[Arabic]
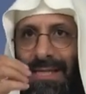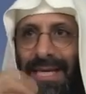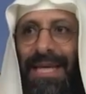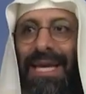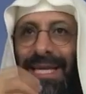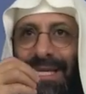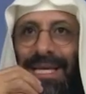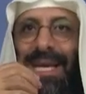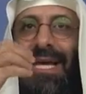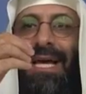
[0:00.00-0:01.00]

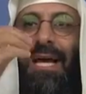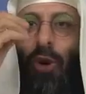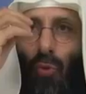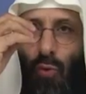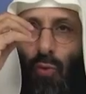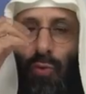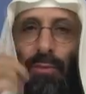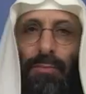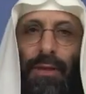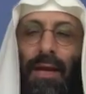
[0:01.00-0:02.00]
زكرياء
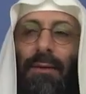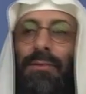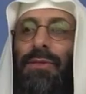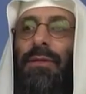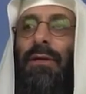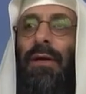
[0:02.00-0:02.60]
بالهمز